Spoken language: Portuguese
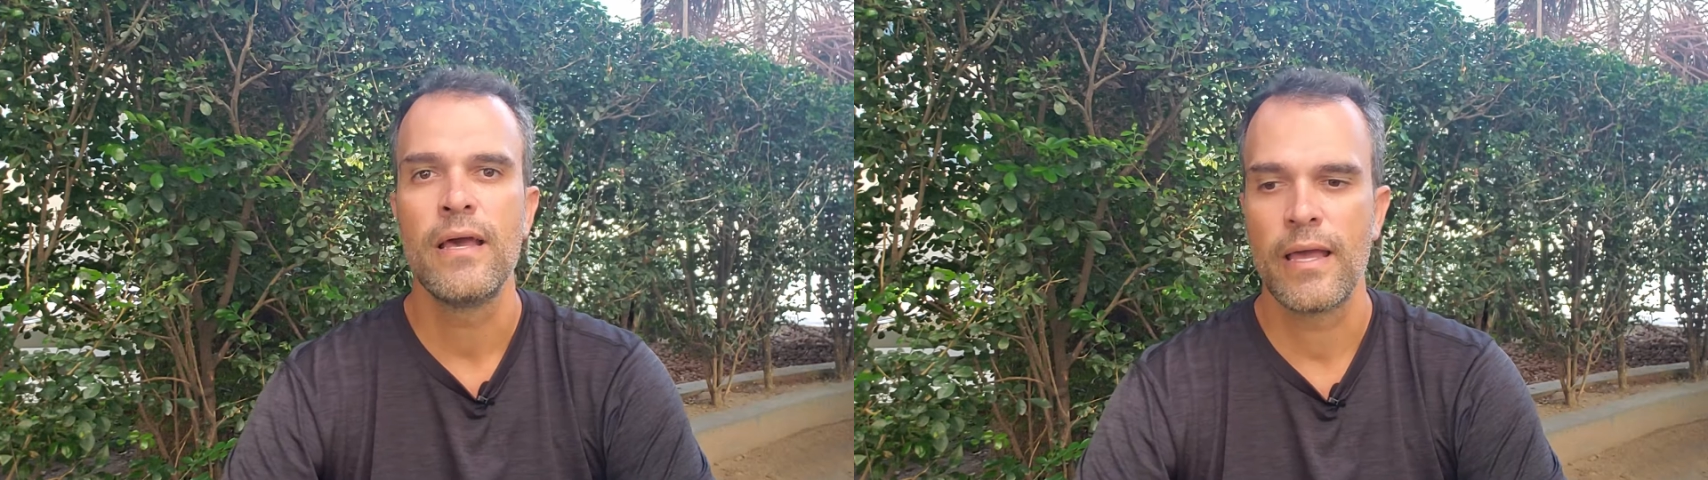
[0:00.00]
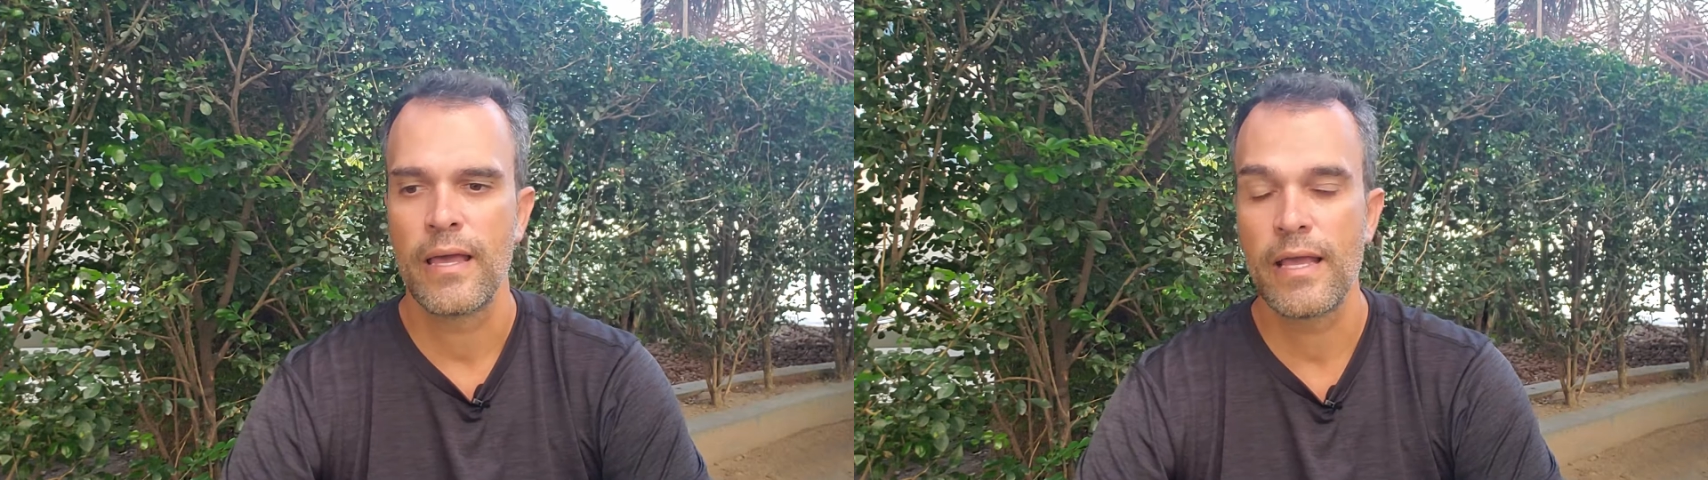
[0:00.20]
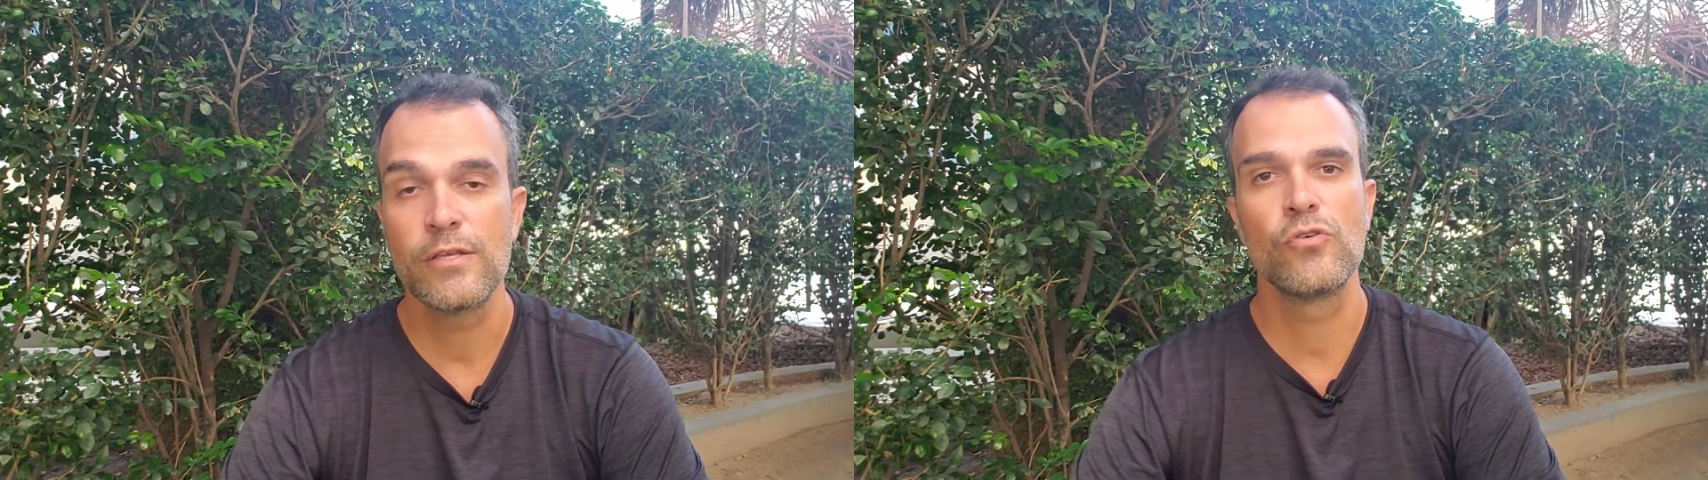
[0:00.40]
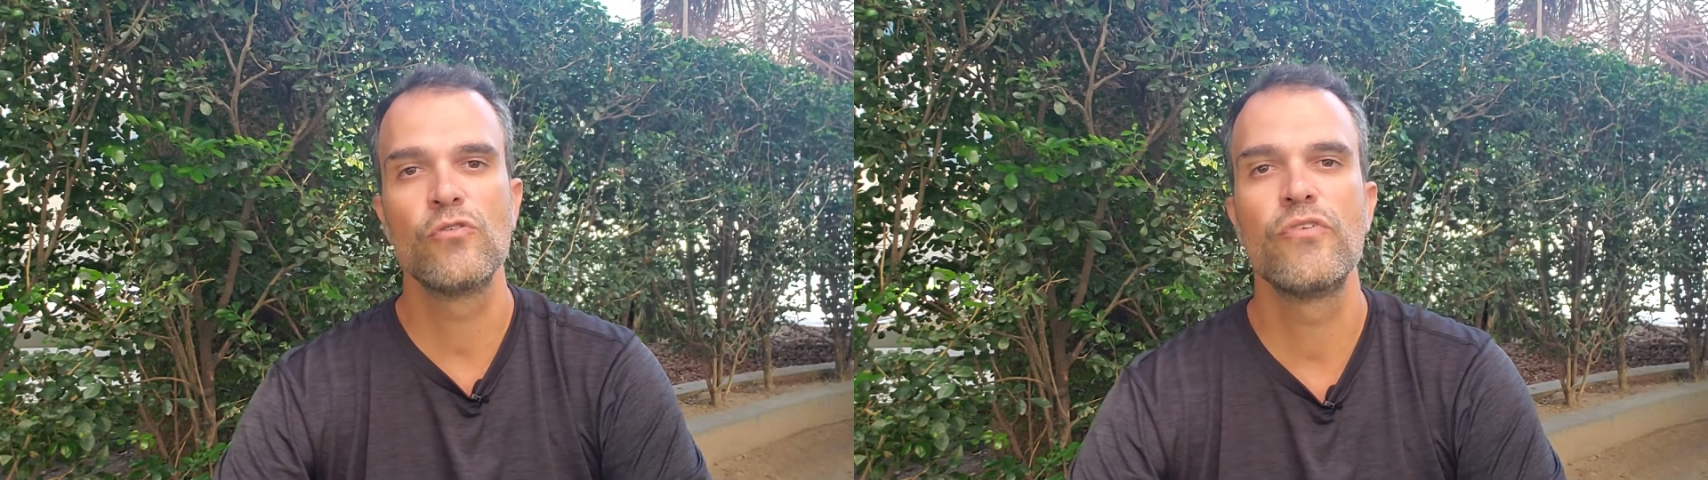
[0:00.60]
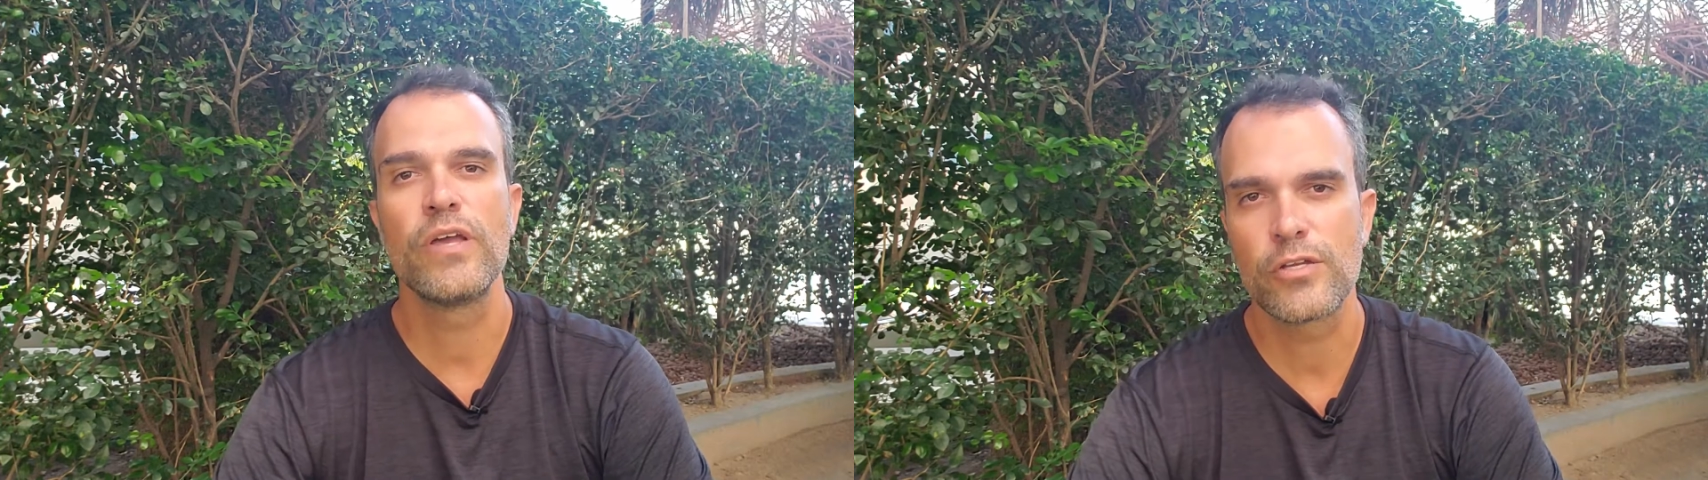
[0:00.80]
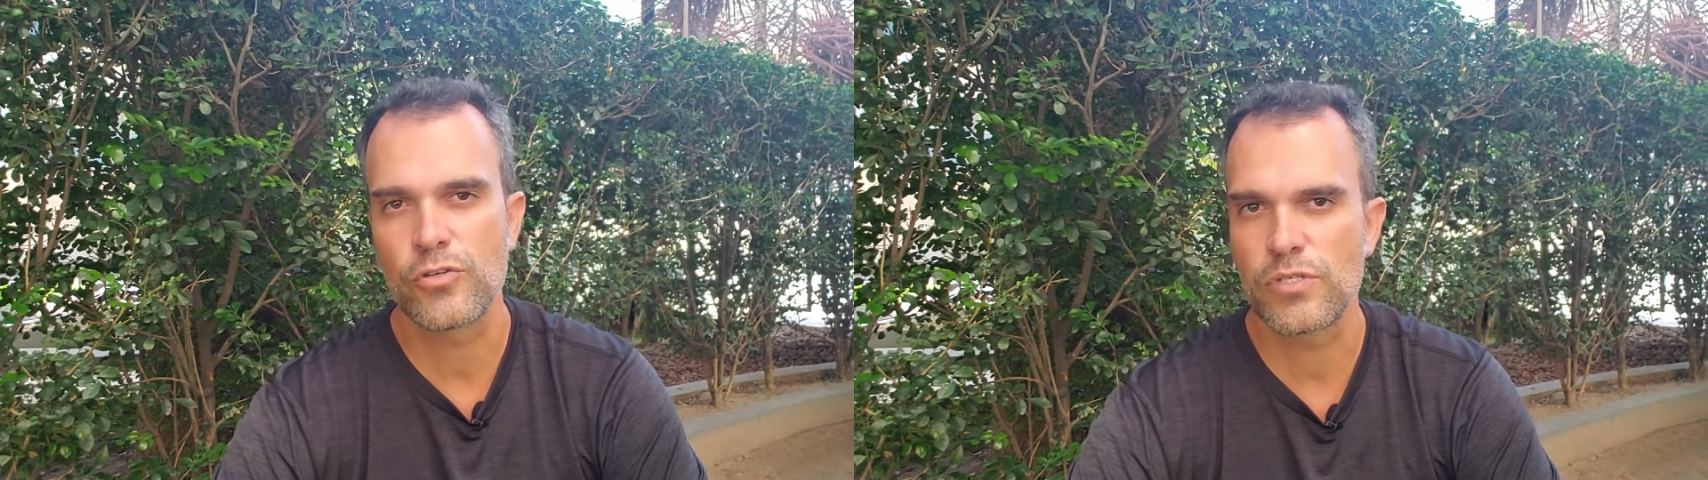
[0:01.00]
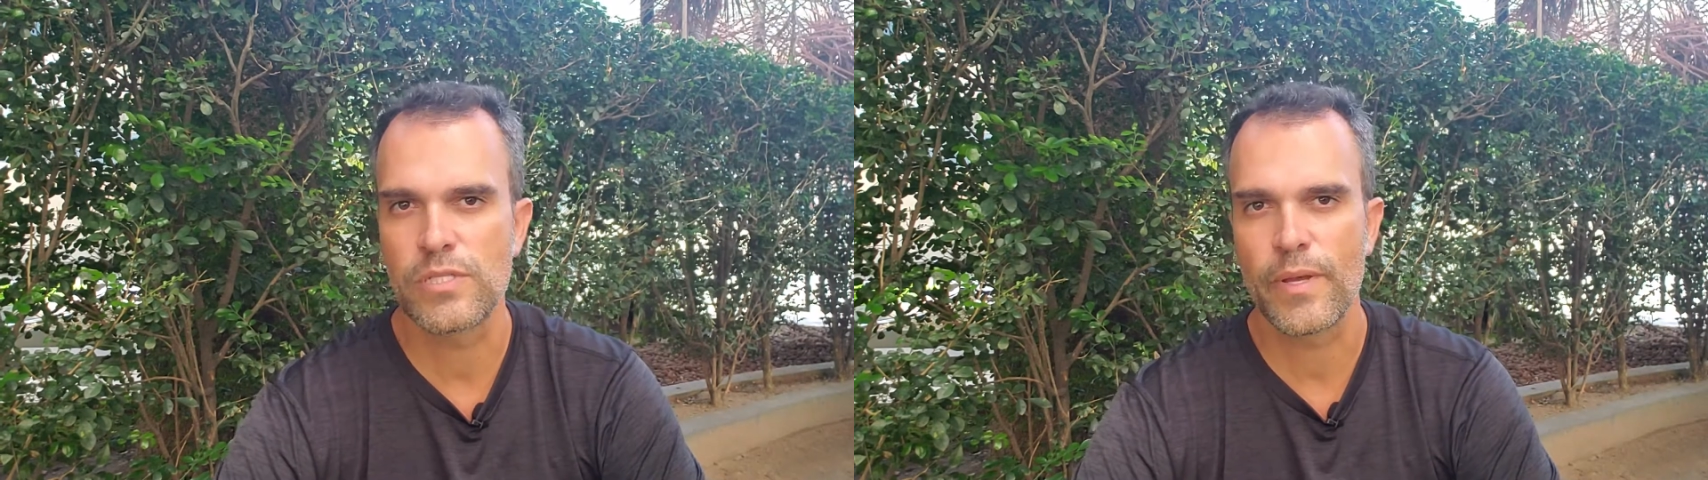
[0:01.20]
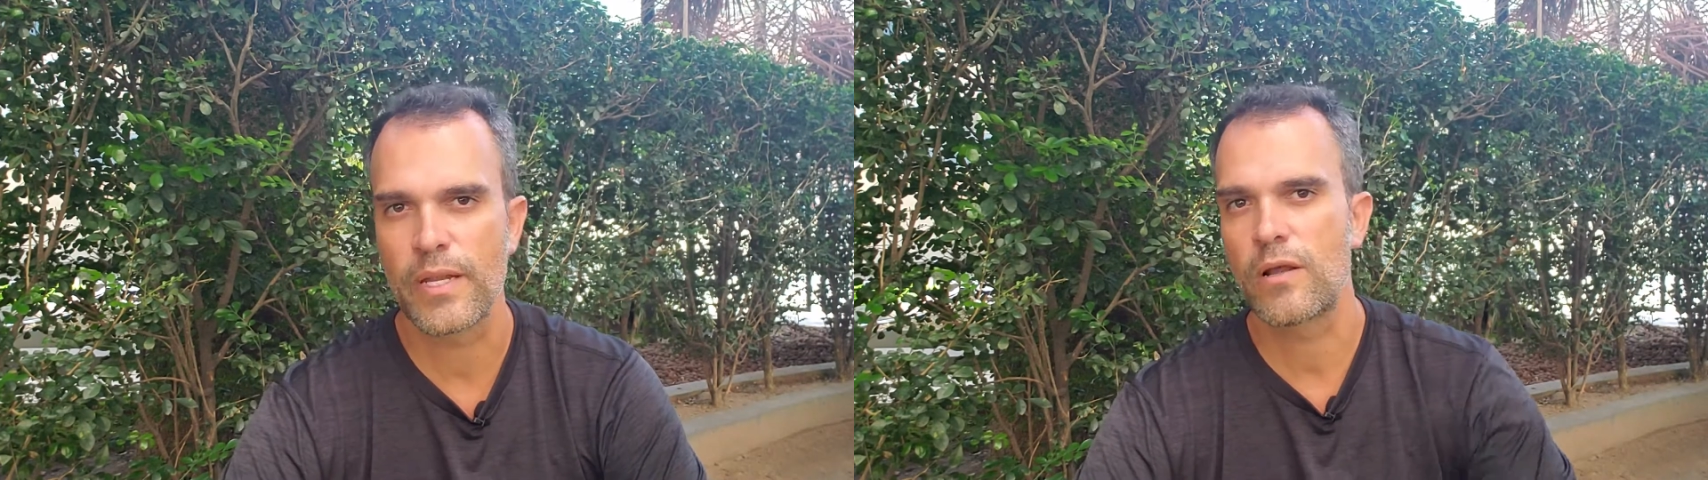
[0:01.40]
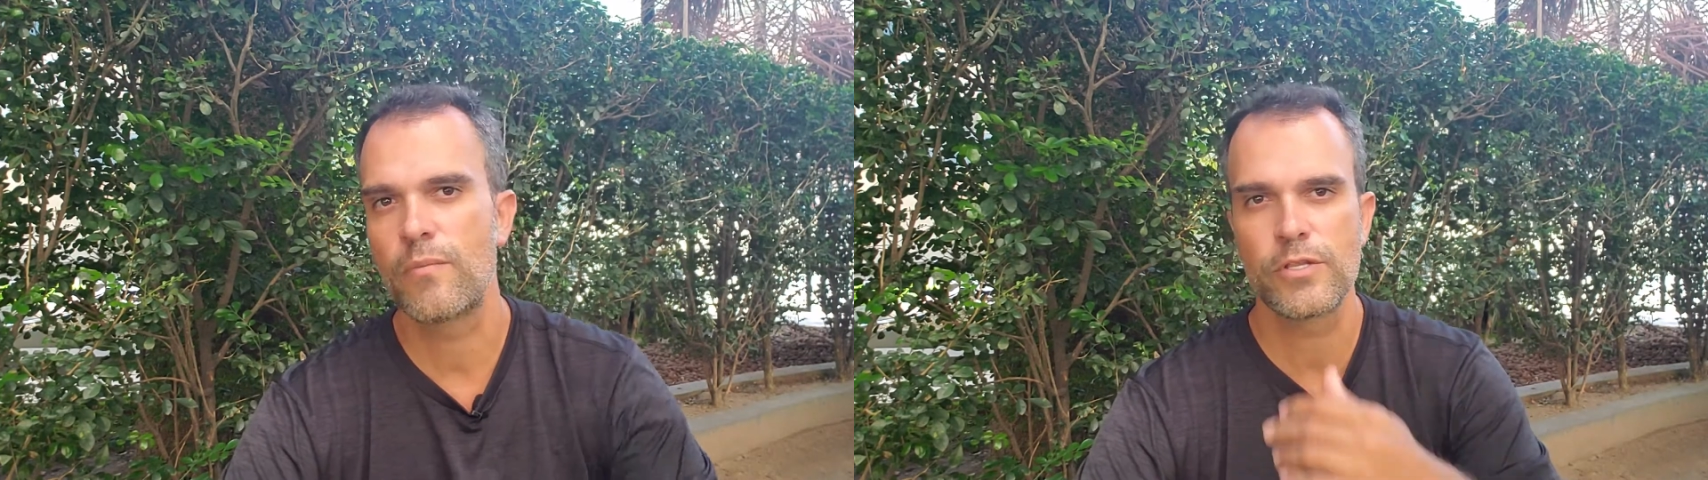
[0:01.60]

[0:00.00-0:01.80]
é, resolver as coisas da maneira como